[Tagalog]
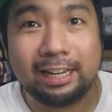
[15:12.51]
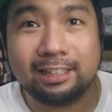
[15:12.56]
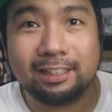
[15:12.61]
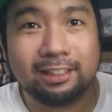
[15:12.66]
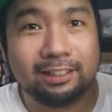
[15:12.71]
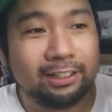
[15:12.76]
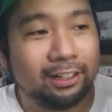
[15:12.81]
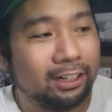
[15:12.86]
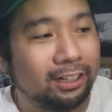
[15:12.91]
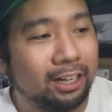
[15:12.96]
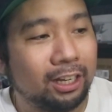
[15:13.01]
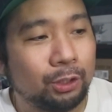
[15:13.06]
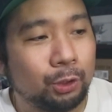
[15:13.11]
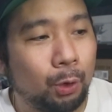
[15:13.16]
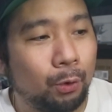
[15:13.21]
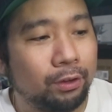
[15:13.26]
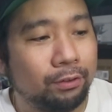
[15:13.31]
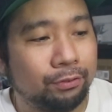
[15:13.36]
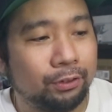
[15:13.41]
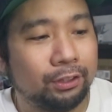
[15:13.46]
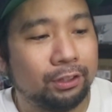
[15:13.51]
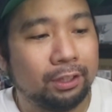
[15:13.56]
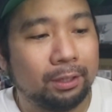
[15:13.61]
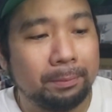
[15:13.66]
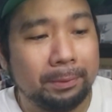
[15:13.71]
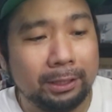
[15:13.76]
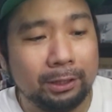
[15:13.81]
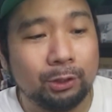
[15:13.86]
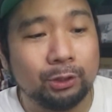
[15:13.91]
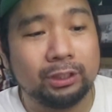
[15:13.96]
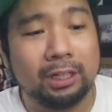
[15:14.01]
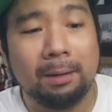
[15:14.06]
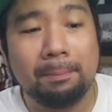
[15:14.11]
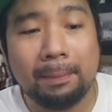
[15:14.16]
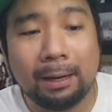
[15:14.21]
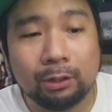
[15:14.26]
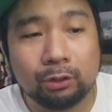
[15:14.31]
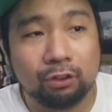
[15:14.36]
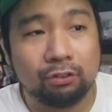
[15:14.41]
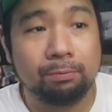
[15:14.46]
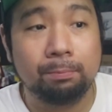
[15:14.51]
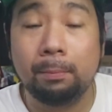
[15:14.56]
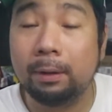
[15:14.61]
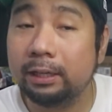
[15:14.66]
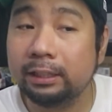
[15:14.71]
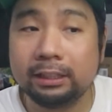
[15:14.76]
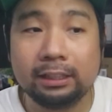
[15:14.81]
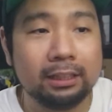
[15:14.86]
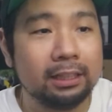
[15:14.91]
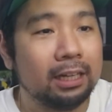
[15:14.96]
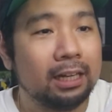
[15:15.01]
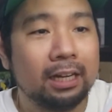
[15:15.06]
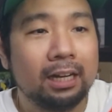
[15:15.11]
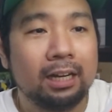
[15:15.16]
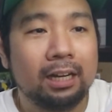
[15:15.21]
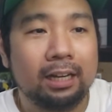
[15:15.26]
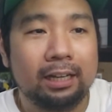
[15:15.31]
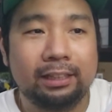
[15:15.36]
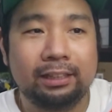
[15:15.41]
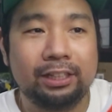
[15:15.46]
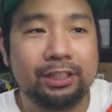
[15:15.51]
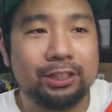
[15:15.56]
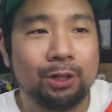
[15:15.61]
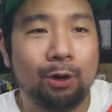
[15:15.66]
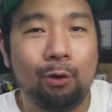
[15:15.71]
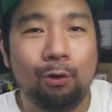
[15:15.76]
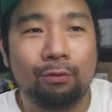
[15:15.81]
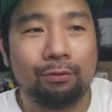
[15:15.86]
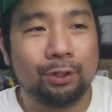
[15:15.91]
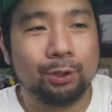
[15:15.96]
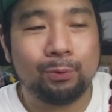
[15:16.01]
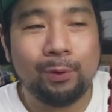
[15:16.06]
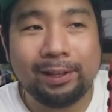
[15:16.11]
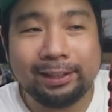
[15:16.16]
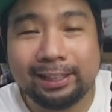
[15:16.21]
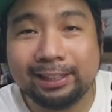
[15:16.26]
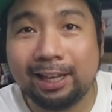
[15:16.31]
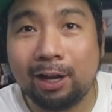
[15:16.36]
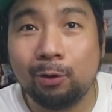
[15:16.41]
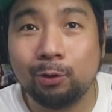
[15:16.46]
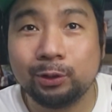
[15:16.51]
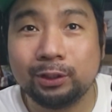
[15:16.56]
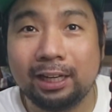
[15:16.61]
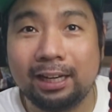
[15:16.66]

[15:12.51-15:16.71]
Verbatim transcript: Like, they're not going for tremendous amount of money. Hindi siya over 20,000.